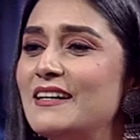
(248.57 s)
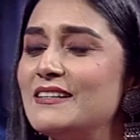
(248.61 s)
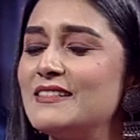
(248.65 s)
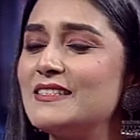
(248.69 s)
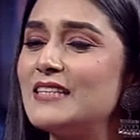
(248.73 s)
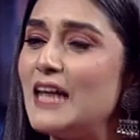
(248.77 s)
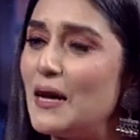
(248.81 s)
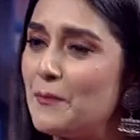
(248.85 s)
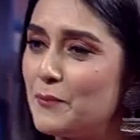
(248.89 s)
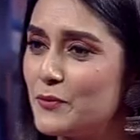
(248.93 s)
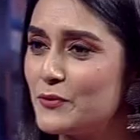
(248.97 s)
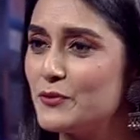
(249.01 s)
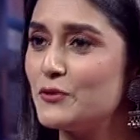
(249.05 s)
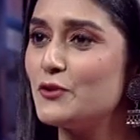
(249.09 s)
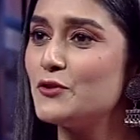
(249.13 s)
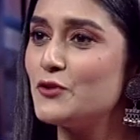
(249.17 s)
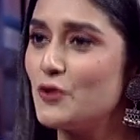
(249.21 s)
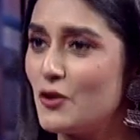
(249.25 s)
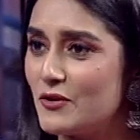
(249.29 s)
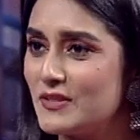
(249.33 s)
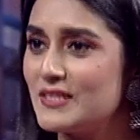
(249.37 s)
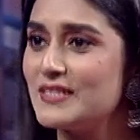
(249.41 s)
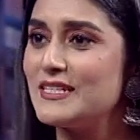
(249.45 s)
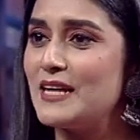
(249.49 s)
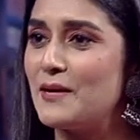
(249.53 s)
স্থাপত্য
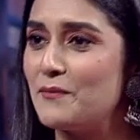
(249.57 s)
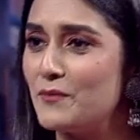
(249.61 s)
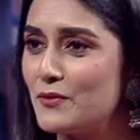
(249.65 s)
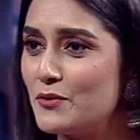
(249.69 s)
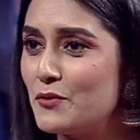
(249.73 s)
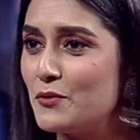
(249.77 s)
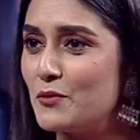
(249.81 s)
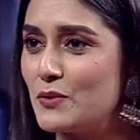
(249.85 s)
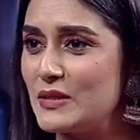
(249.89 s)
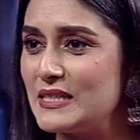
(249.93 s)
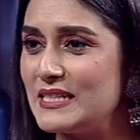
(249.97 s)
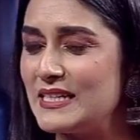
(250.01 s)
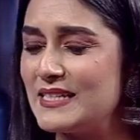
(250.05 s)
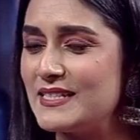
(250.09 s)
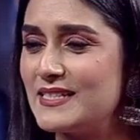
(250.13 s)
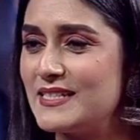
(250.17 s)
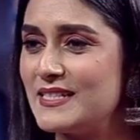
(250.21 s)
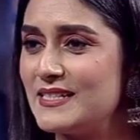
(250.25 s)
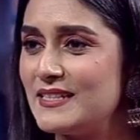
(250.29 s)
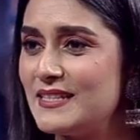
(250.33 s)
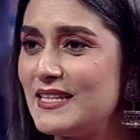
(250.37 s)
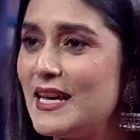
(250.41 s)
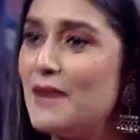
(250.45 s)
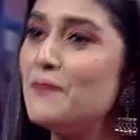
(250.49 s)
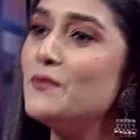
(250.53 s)
চর্চা যেমন করে
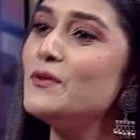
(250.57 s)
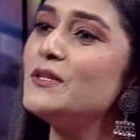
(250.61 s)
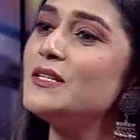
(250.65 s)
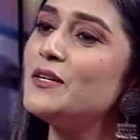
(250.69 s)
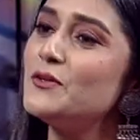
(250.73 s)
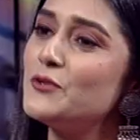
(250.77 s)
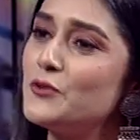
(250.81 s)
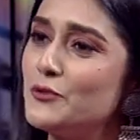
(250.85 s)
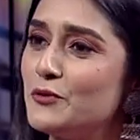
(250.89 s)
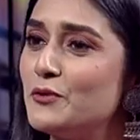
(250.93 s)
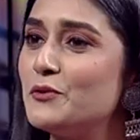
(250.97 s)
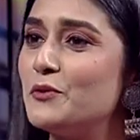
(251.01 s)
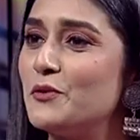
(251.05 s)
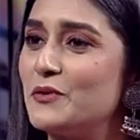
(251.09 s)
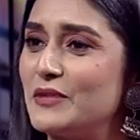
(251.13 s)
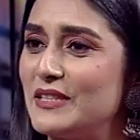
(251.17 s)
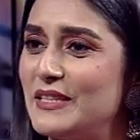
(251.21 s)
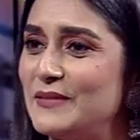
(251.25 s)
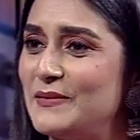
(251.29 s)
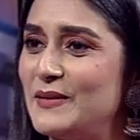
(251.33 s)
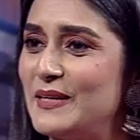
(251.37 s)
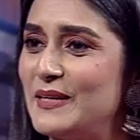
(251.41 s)
যাচ্ছেন তেমনটাও শুধু করতে